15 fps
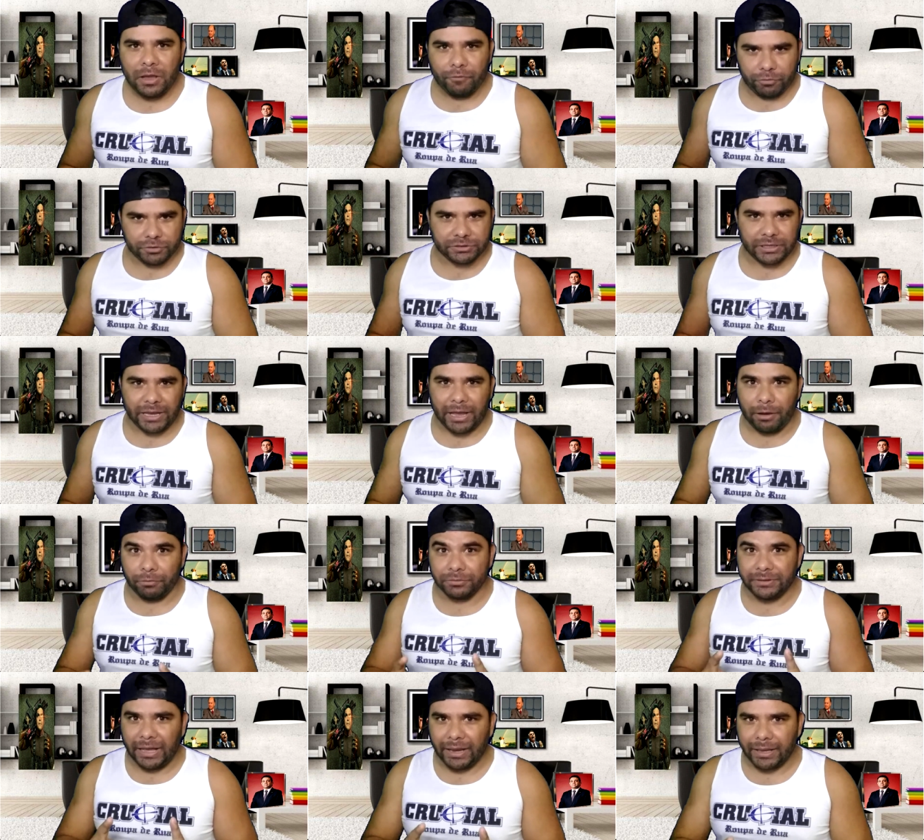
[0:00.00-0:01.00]
você é
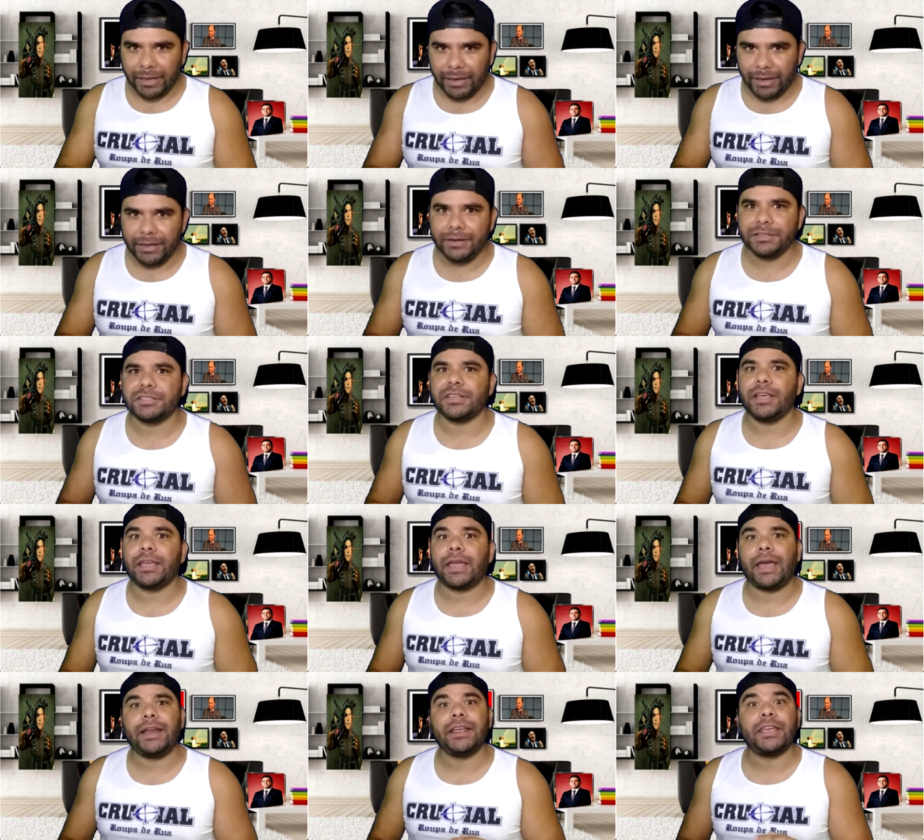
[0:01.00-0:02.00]
um daqueles que
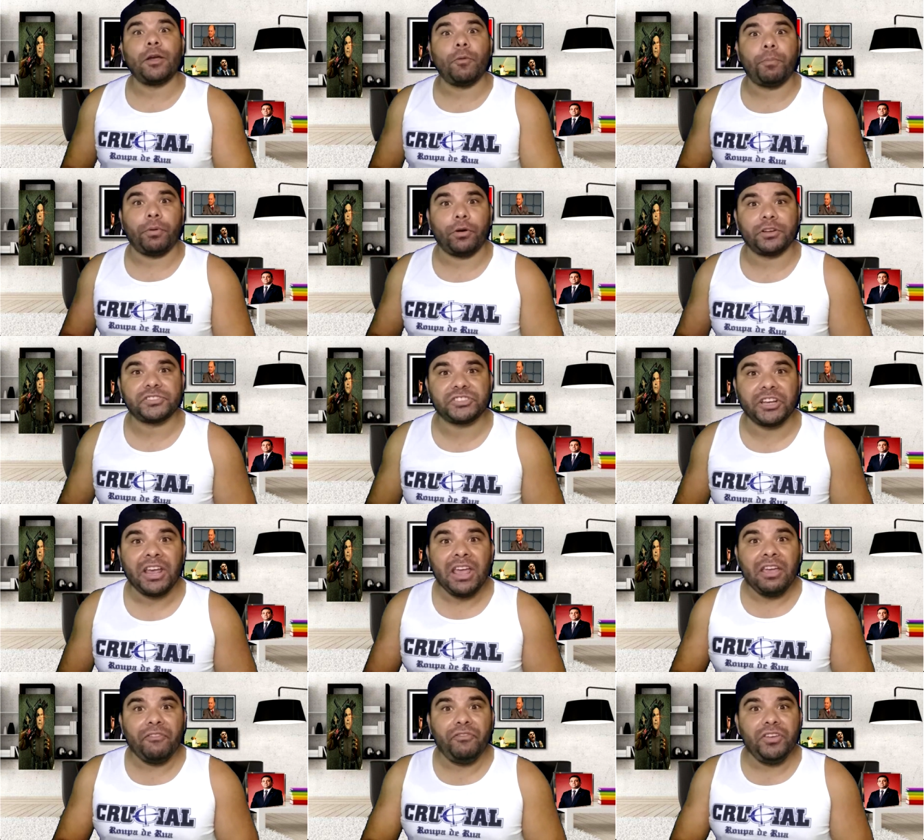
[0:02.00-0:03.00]
querem que eu poste
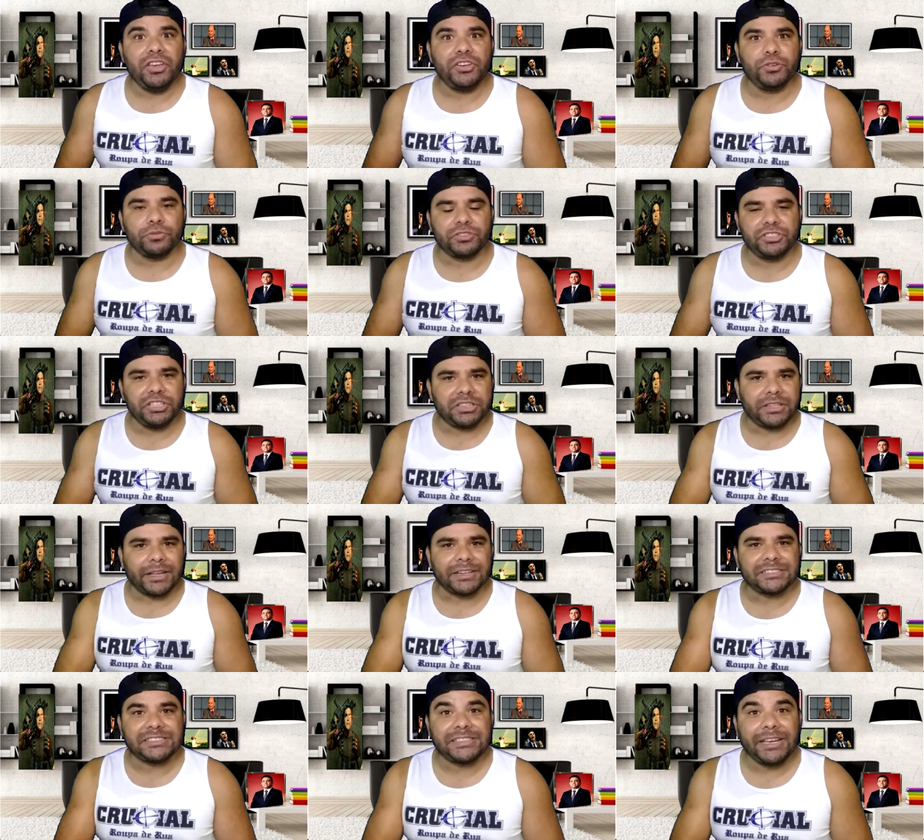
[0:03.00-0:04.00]
vídeos de
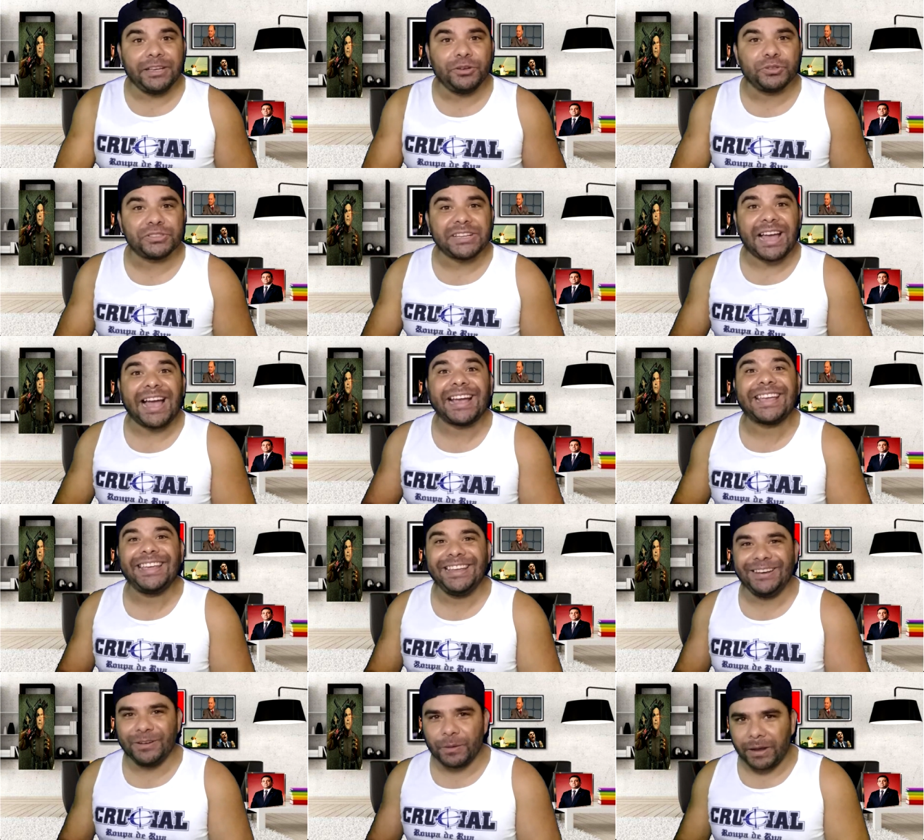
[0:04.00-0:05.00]
terceiros
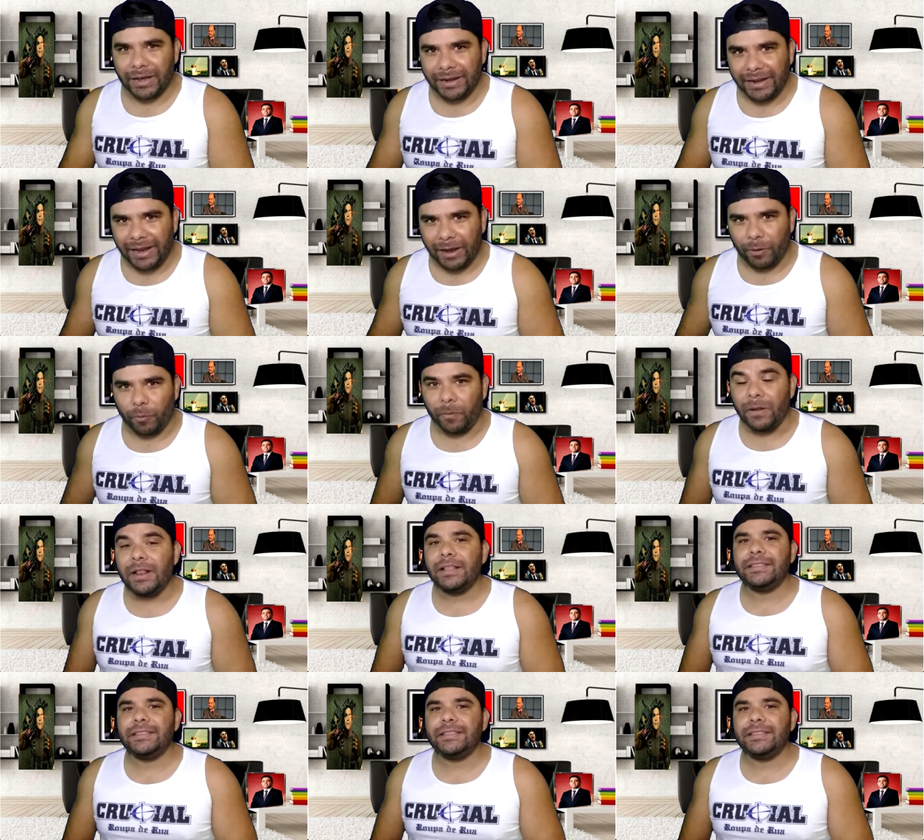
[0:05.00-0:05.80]
aqui no canal.